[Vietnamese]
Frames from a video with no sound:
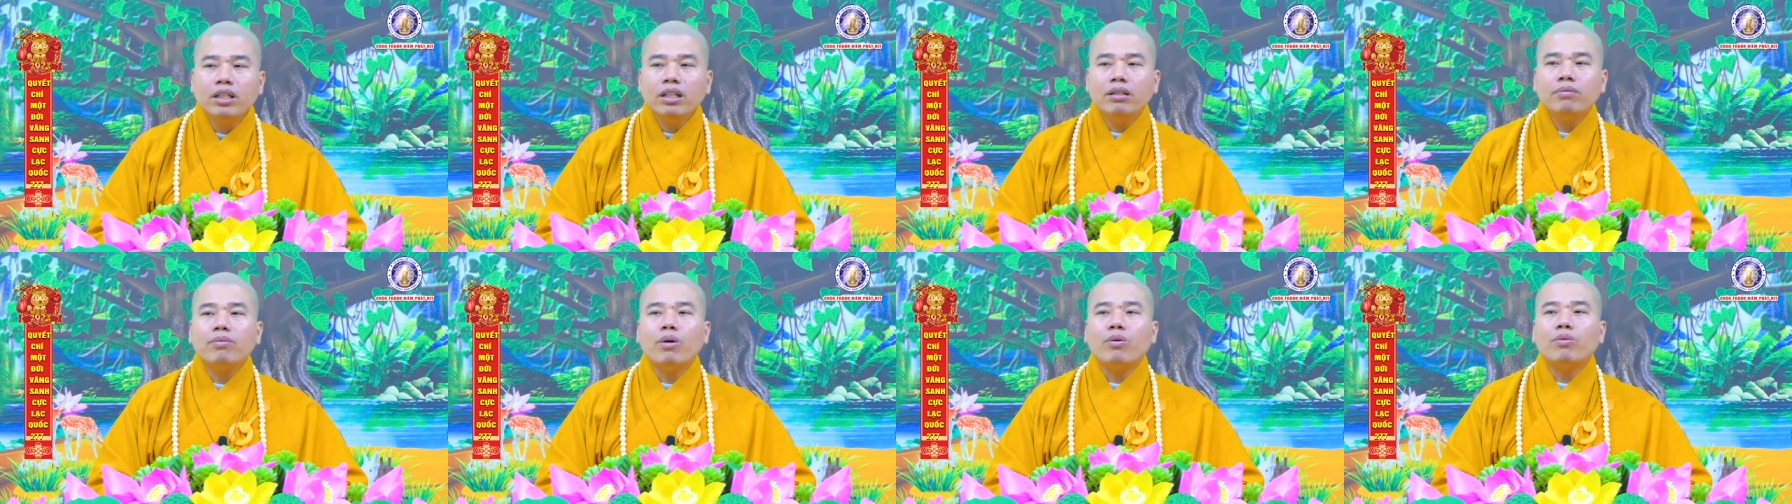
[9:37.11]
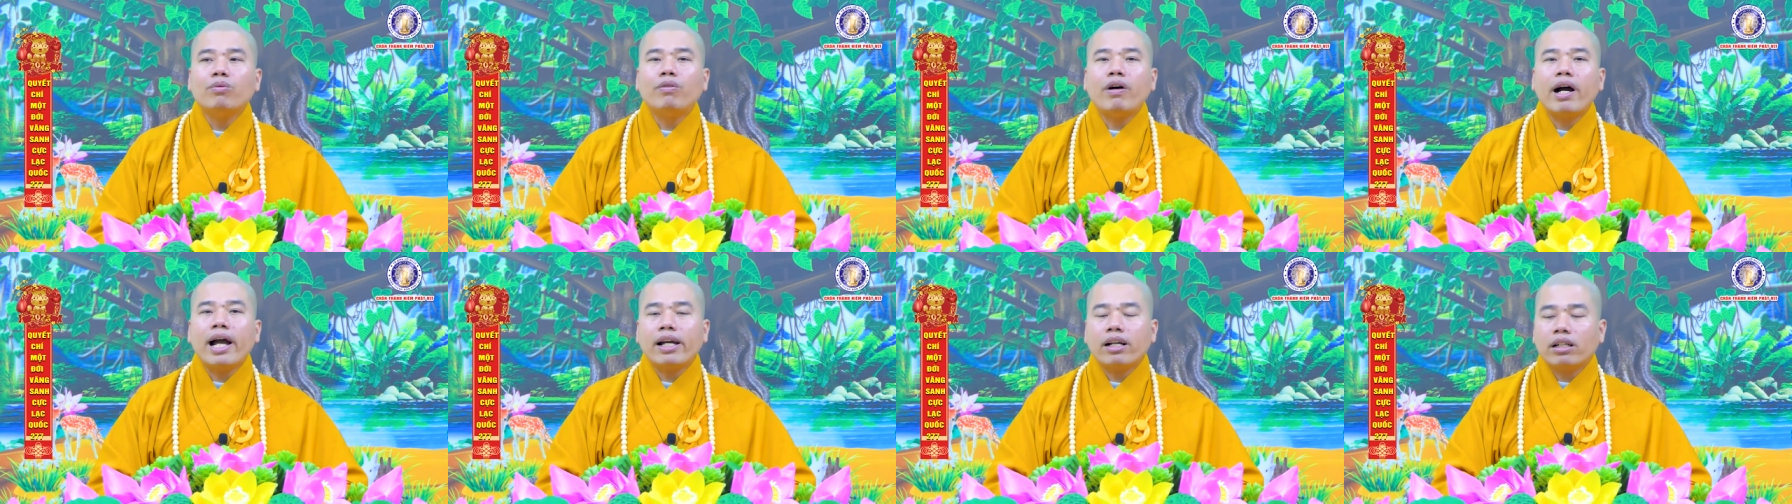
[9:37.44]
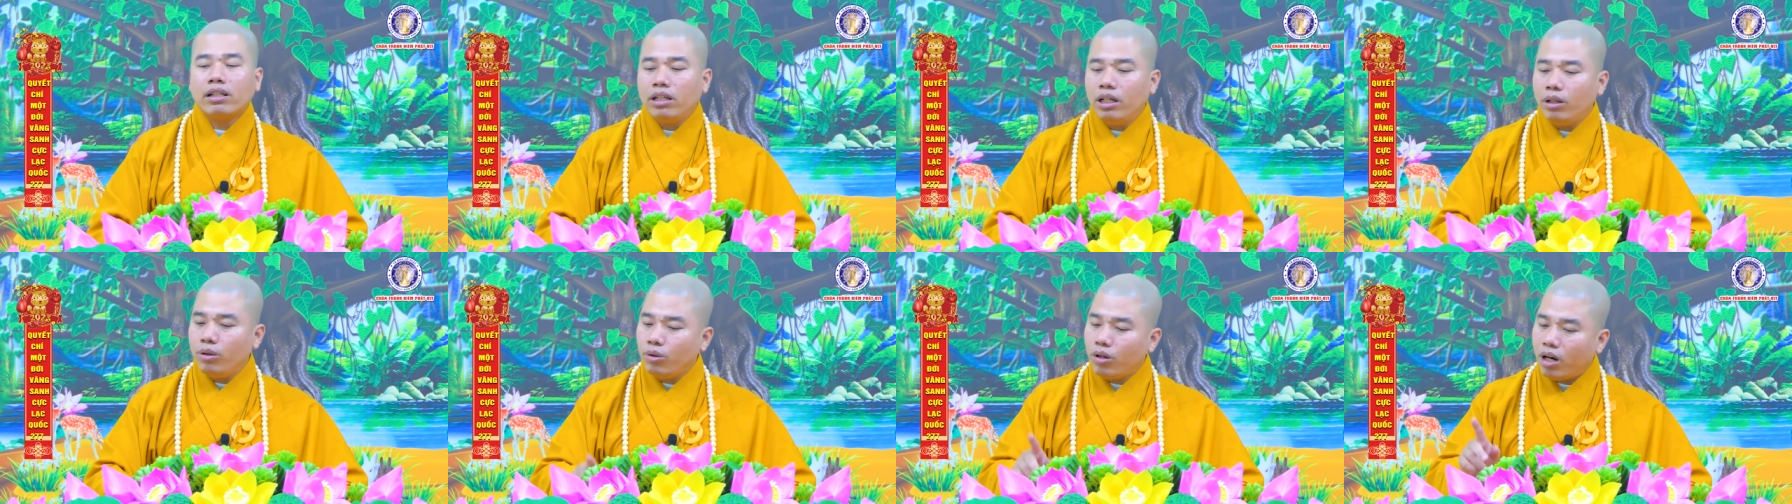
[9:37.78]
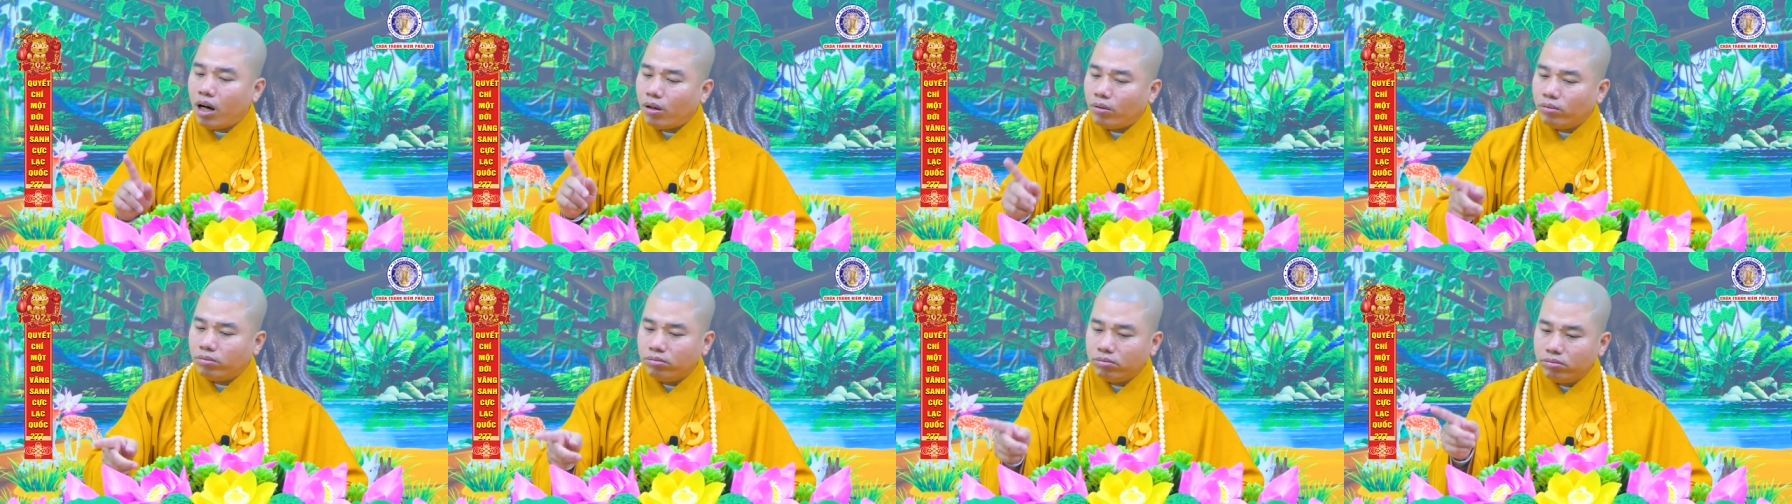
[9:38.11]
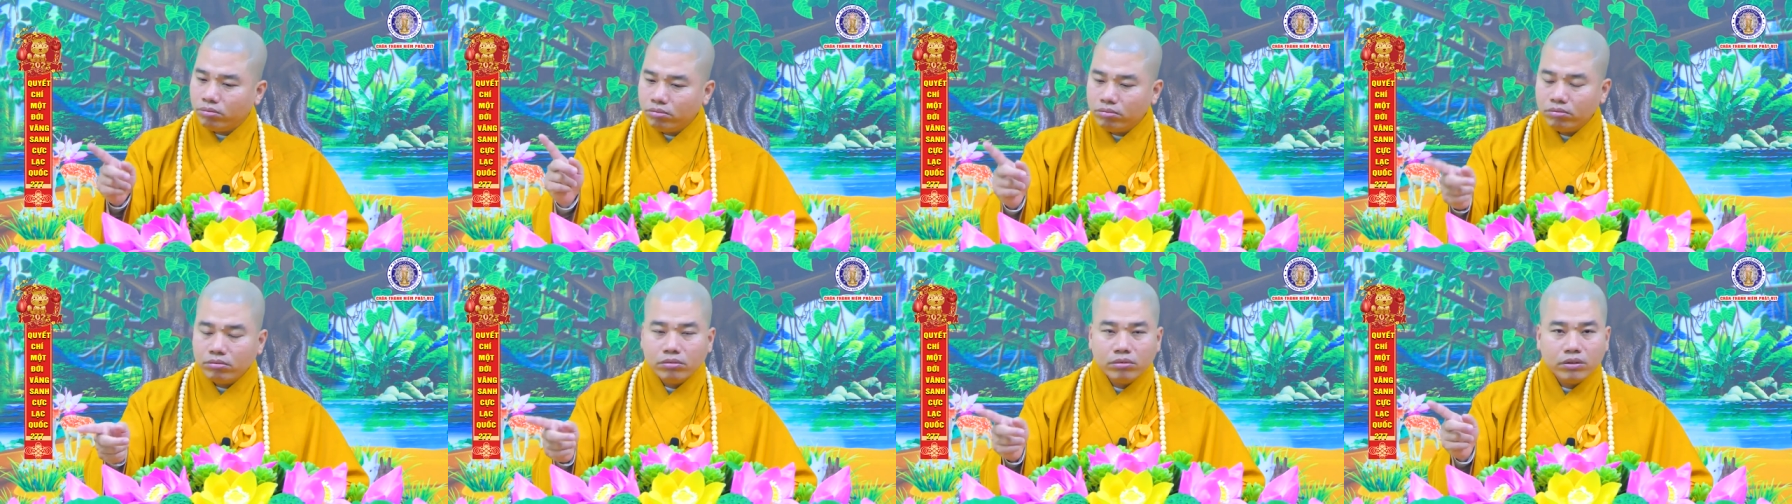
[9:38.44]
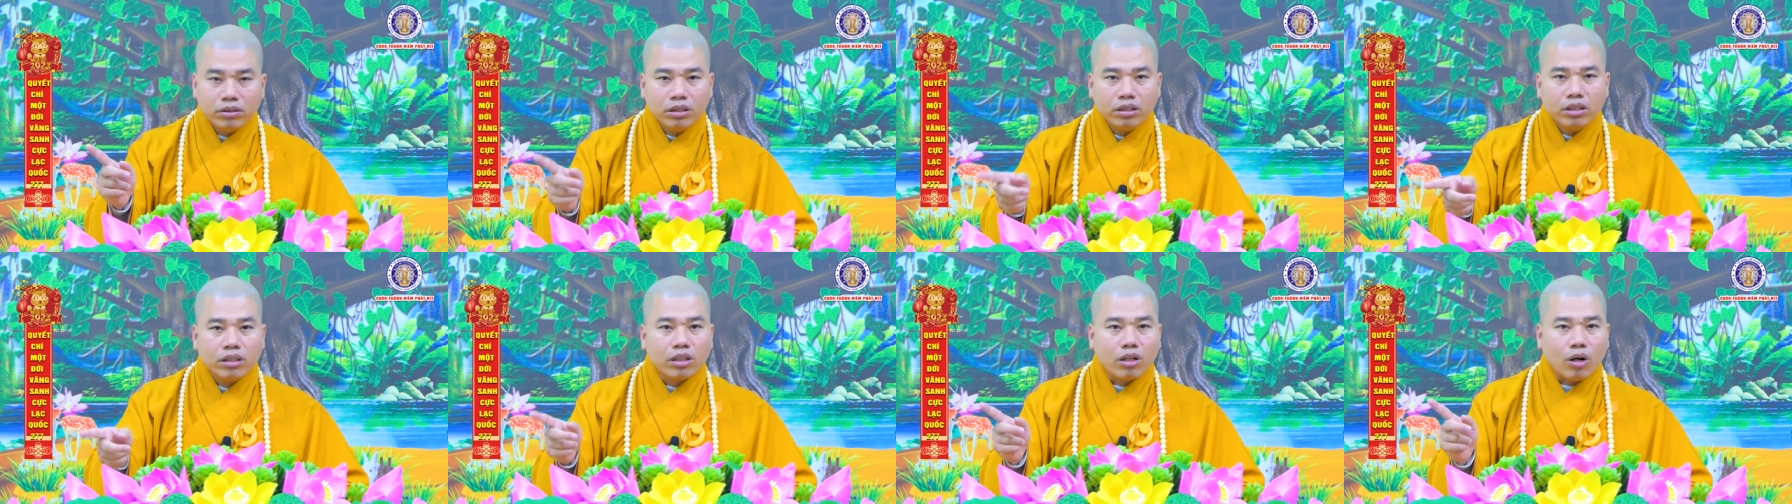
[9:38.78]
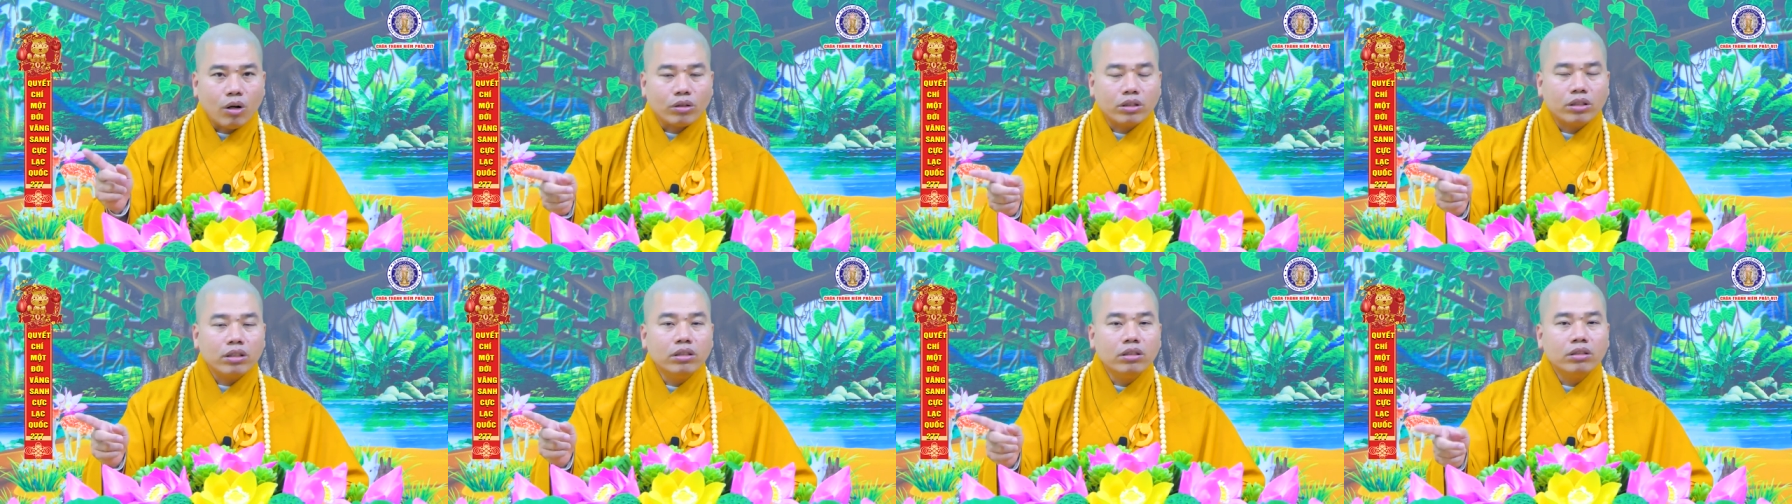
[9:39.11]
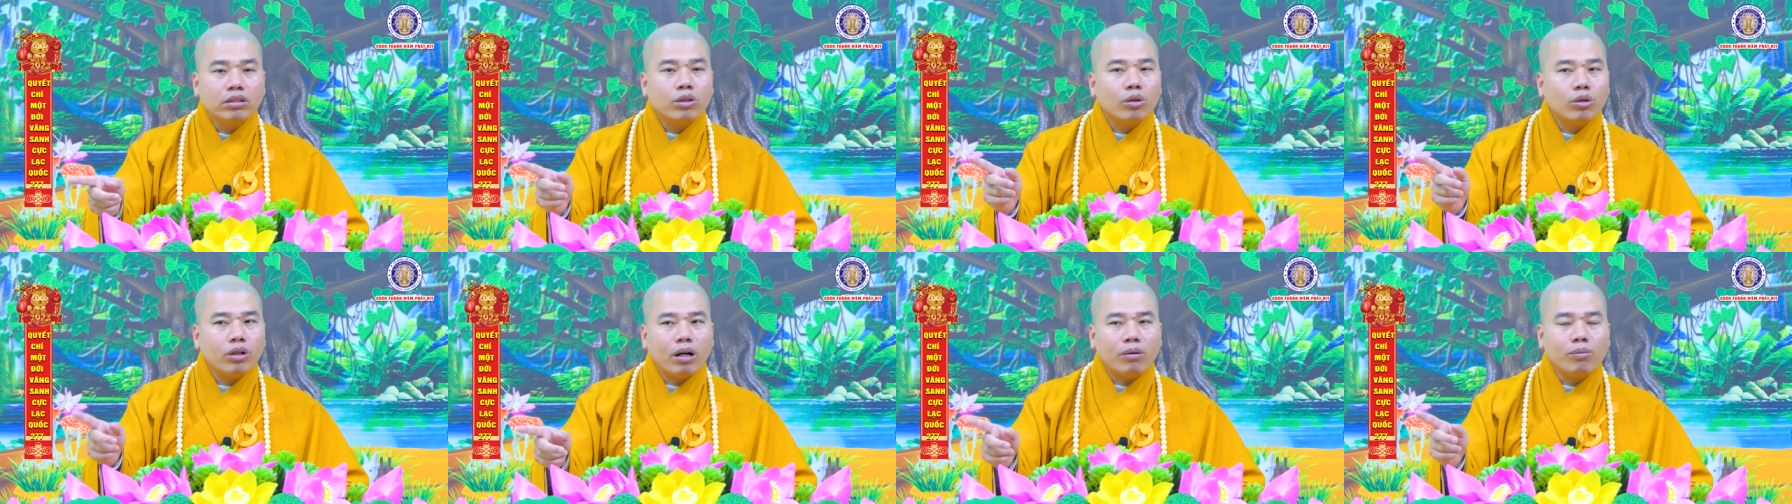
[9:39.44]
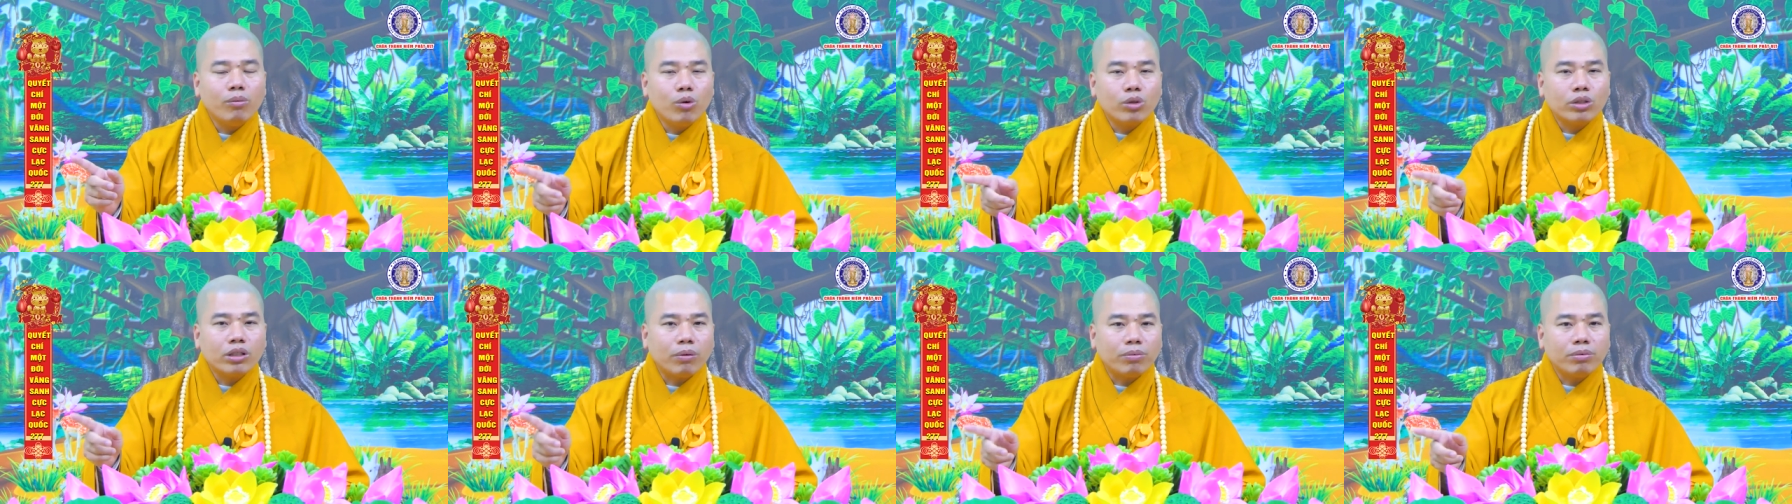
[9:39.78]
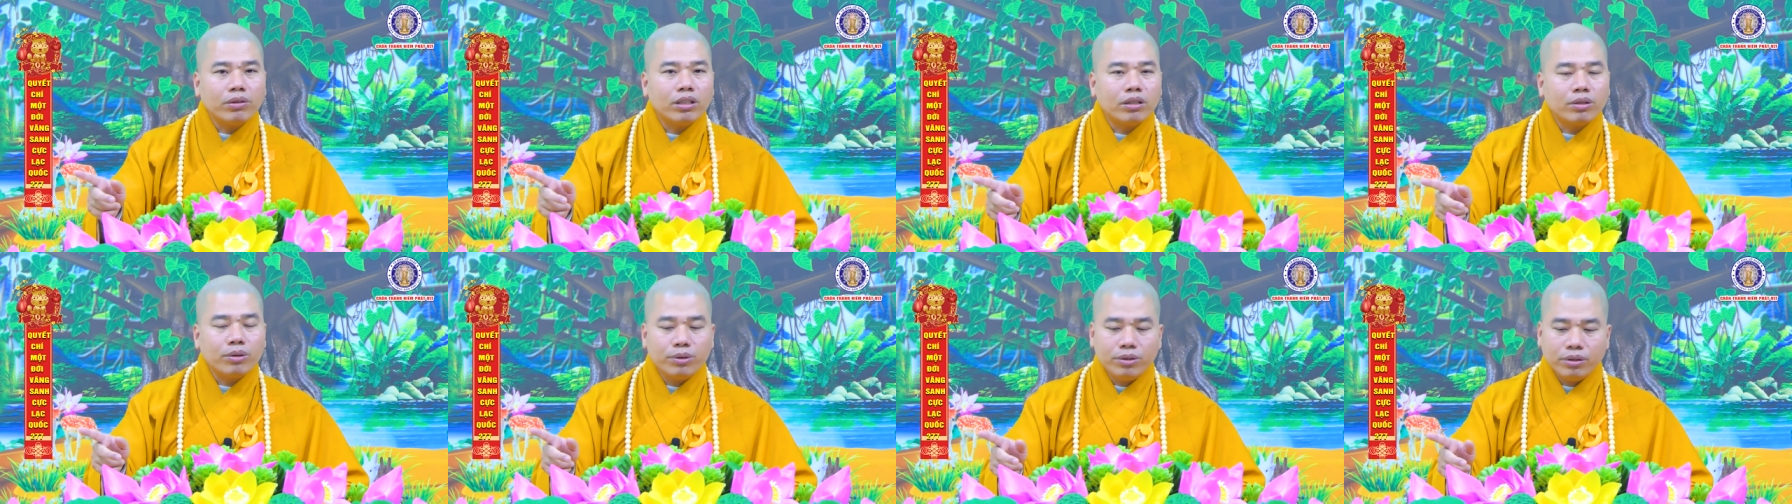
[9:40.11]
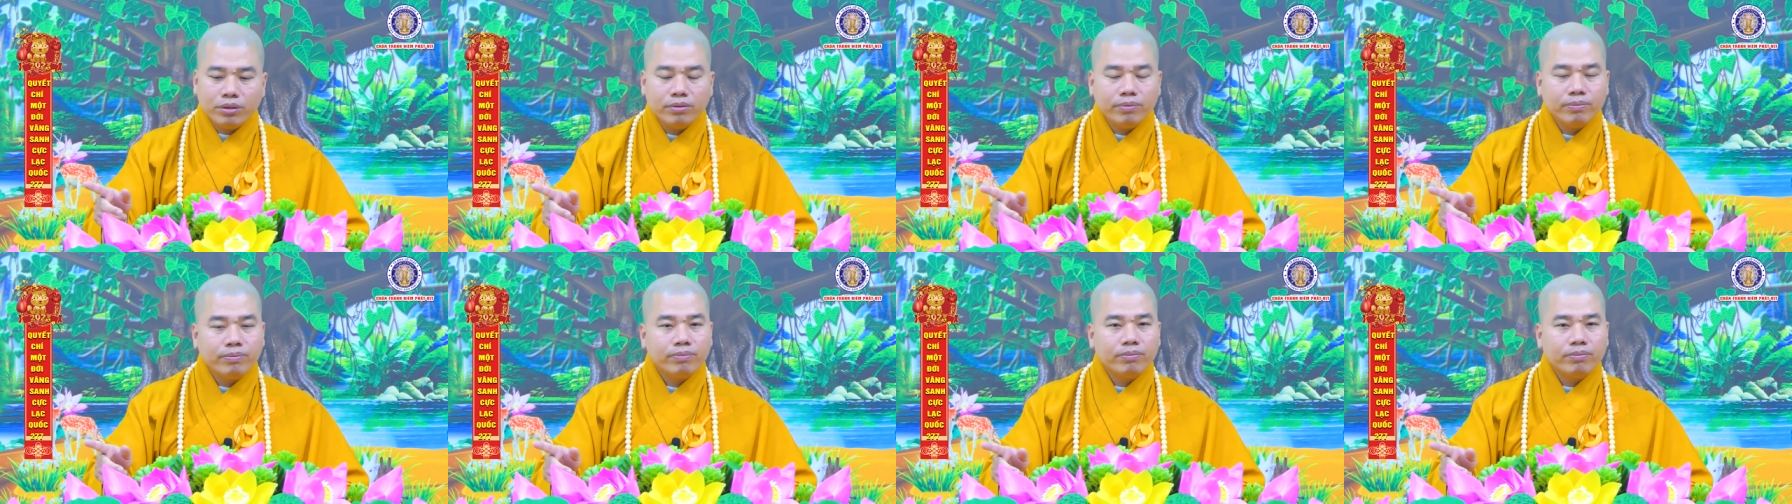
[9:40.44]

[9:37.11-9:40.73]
dứt một phát nếu ông còn thương tôi ông muốn sống với tôi